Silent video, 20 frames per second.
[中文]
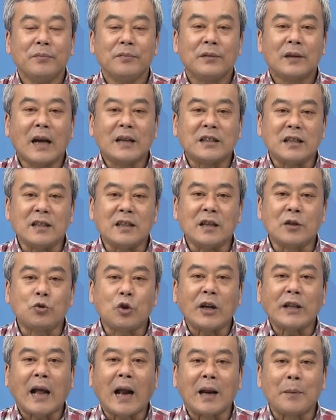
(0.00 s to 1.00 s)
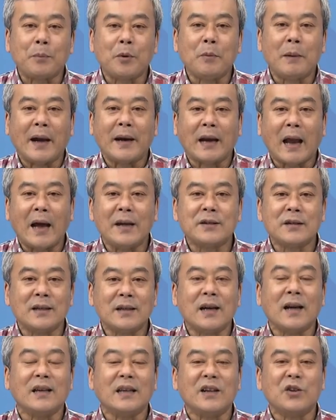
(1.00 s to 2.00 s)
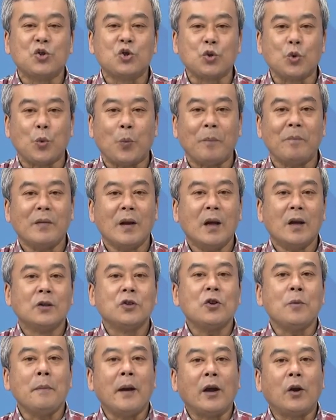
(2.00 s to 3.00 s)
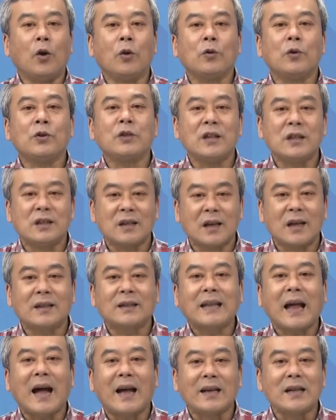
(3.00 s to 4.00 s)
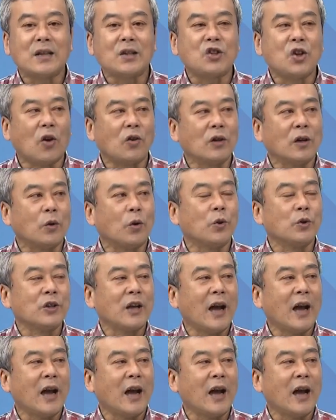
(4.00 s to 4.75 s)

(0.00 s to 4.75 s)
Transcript: 那其实最大的不满来自一个因素，就美国过去是一个大英雄的国家，